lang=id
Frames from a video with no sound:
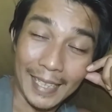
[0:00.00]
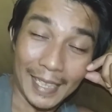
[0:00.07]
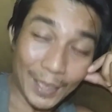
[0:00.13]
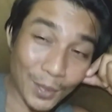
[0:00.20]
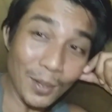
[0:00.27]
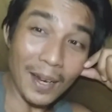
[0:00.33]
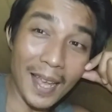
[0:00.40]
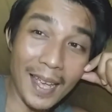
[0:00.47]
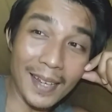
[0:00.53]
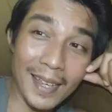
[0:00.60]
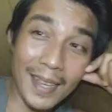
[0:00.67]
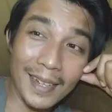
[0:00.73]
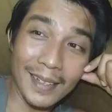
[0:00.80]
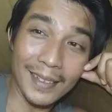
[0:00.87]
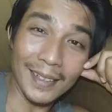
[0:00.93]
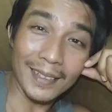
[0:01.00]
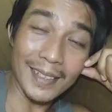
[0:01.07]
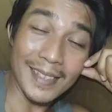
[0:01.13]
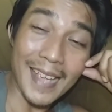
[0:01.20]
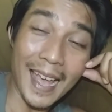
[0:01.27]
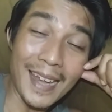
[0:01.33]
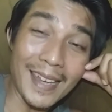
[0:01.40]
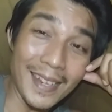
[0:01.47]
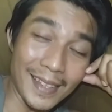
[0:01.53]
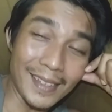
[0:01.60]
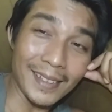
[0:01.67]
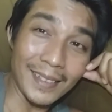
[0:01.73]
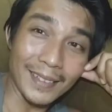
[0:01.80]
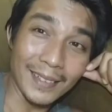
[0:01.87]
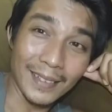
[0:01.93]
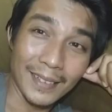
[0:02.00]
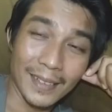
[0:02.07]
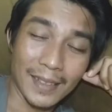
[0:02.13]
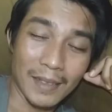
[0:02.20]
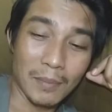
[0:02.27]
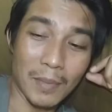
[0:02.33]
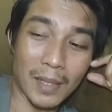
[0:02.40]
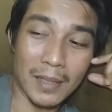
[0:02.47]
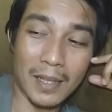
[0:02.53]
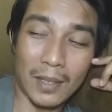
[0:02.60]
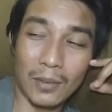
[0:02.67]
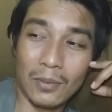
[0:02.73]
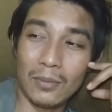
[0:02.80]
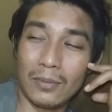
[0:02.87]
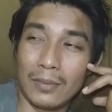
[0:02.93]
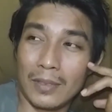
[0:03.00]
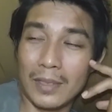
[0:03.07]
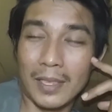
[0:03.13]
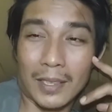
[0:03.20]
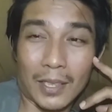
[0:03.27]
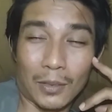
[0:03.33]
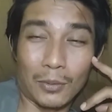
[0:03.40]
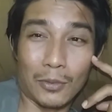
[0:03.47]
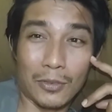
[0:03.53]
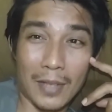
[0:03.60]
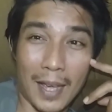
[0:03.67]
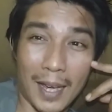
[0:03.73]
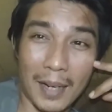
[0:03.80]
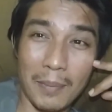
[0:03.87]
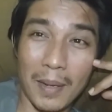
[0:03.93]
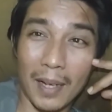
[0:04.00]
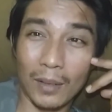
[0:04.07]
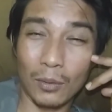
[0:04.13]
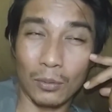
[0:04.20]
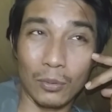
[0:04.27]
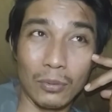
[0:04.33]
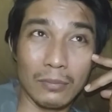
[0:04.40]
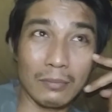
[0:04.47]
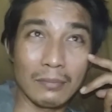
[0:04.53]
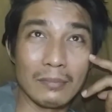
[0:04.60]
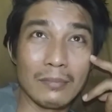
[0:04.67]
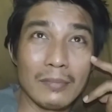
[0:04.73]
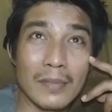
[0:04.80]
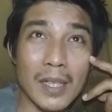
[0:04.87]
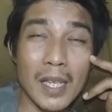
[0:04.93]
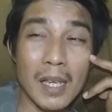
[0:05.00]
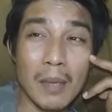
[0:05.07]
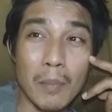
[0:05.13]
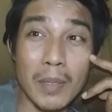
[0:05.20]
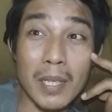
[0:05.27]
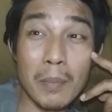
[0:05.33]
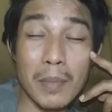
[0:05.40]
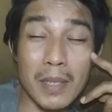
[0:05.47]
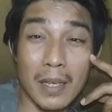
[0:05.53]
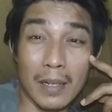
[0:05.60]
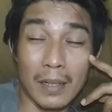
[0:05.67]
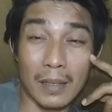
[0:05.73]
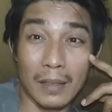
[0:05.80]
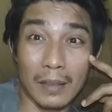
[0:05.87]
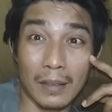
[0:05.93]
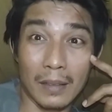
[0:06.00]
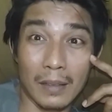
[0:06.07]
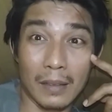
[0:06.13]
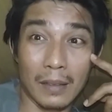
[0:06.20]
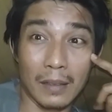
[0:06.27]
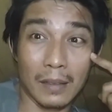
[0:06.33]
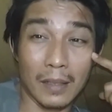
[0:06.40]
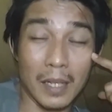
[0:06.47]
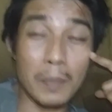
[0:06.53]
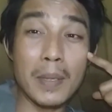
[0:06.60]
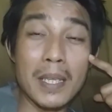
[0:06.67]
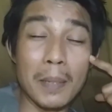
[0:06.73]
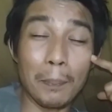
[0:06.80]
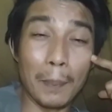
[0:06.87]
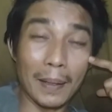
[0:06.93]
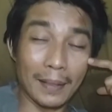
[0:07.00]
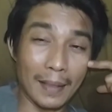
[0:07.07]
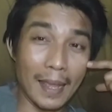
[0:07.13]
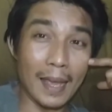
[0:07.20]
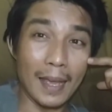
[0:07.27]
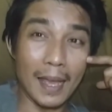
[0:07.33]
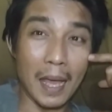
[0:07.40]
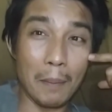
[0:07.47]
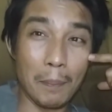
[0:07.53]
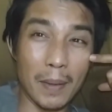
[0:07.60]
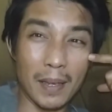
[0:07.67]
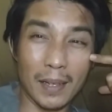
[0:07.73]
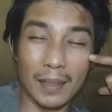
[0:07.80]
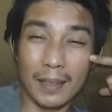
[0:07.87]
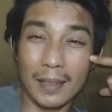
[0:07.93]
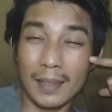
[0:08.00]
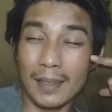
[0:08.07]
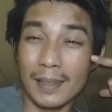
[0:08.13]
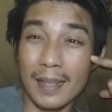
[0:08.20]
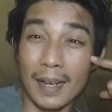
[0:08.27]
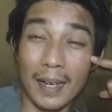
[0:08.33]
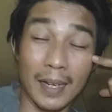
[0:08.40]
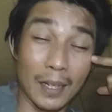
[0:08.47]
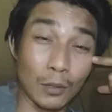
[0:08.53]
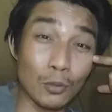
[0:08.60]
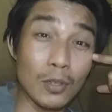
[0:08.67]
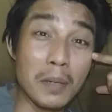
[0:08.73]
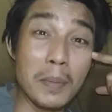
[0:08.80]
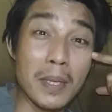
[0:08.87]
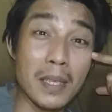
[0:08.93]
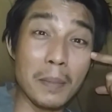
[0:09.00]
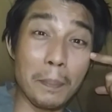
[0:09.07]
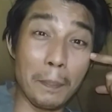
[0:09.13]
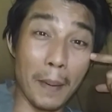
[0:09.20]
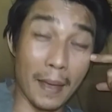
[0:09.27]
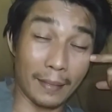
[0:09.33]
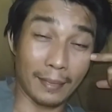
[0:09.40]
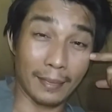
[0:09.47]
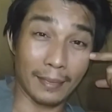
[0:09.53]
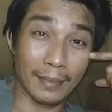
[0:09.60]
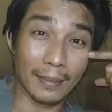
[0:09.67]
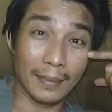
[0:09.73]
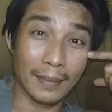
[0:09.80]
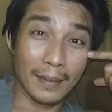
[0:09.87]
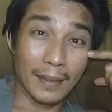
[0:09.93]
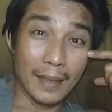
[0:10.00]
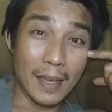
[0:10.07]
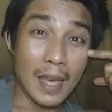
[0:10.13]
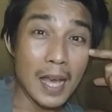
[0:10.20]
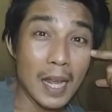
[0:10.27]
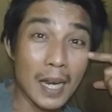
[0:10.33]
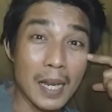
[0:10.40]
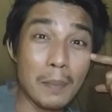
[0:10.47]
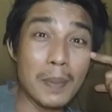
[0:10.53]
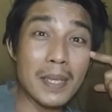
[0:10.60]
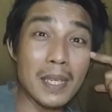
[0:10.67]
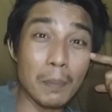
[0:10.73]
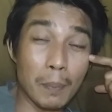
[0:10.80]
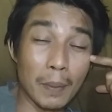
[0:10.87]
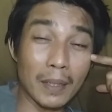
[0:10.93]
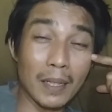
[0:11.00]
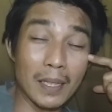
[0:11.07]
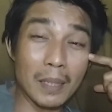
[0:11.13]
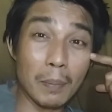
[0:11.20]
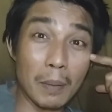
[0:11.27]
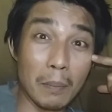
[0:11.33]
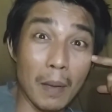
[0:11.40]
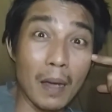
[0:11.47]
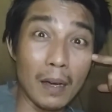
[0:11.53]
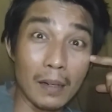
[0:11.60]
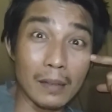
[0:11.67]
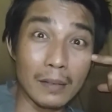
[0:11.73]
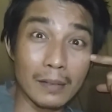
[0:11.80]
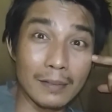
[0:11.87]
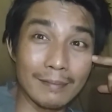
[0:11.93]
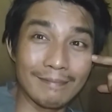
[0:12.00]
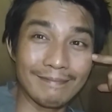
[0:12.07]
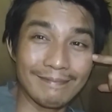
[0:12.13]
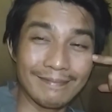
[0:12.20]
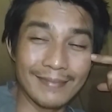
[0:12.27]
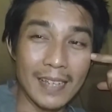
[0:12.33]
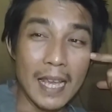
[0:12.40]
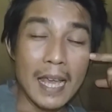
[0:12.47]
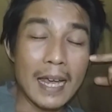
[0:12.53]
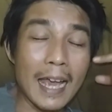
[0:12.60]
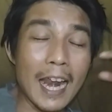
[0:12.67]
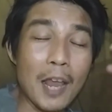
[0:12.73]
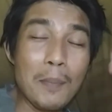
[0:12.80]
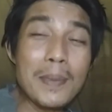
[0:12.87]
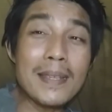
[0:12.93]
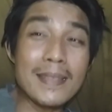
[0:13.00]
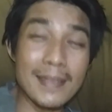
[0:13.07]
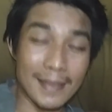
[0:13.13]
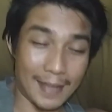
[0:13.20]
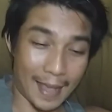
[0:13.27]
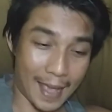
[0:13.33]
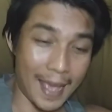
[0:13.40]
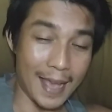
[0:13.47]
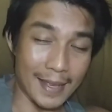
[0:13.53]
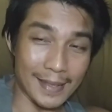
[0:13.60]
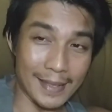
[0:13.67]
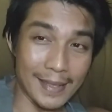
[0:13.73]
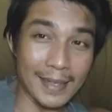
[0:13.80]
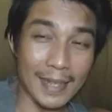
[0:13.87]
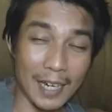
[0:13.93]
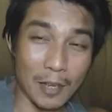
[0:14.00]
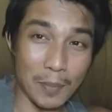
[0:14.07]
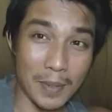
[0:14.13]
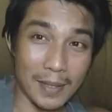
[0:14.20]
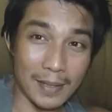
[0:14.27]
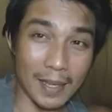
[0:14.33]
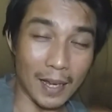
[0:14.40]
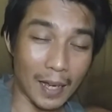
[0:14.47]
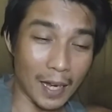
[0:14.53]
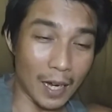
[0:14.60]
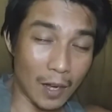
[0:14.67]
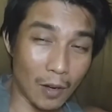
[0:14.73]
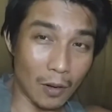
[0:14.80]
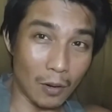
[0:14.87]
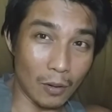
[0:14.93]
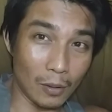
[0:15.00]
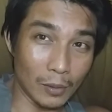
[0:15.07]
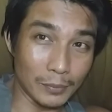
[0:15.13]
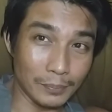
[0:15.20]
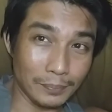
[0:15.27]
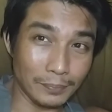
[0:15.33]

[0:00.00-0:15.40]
itulah geng yang terjadi makanya itu kita tuh usahakan banget untuk bisa menjadi uh, lebih cepat lah apa yang kita kerjakan itu lebih cepat lebih cepat dan cepat banget kalau bisa sih kalau bisa kalau